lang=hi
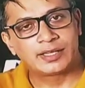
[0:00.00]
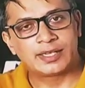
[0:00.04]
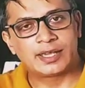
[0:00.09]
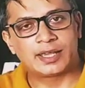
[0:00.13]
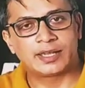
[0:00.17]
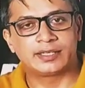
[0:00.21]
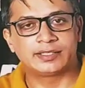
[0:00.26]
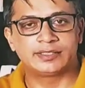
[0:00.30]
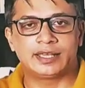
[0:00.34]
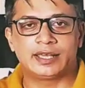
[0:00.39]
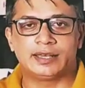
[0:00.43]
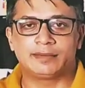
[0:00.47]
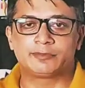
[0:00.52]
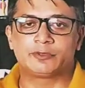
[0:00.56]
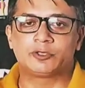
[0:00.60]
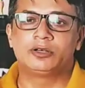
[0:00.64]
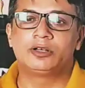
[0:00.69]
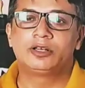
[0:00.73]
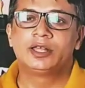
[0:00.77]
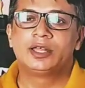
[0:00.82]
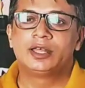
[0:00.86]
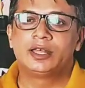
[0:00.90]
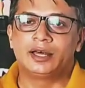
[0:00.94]
क्या कहते हैं
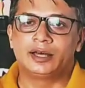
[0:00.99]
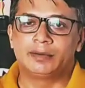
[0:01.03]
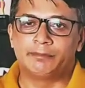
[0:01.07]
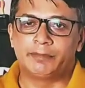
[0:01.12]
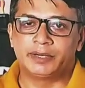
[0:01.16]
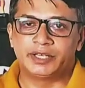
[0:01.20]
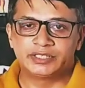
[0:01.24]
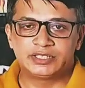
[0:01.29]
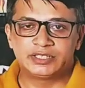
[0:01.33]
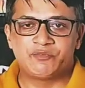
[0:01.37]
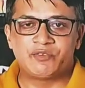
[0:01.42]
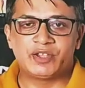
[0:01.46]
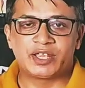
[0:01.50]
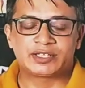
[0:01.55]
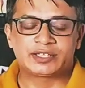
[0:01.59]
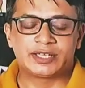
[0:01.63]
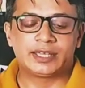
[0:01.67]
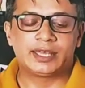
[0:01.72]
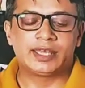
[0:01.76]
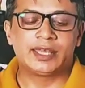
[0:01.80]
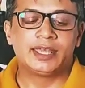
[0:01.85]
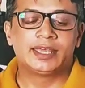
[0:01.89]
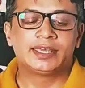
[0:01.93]
आपको बर्थ डिफेक्ट
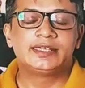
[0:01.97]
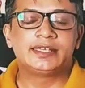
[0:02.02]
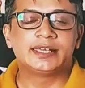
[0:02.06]
है